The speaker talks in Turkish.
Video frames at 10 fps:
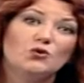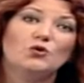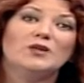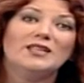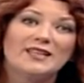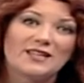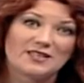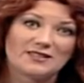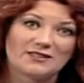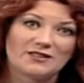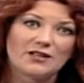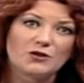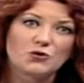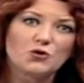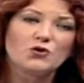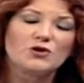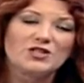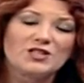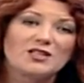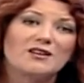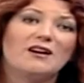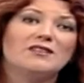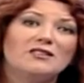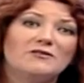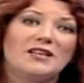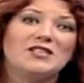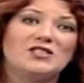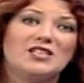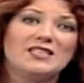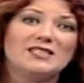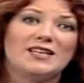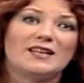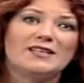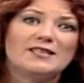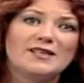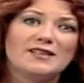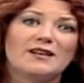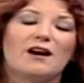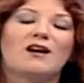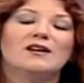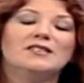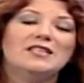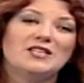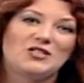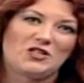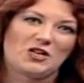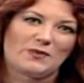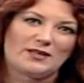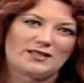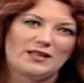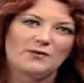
durumları da yaratır. Çünkü kişi kaygılı ve endişeli ise zaten anını yaşayamaz.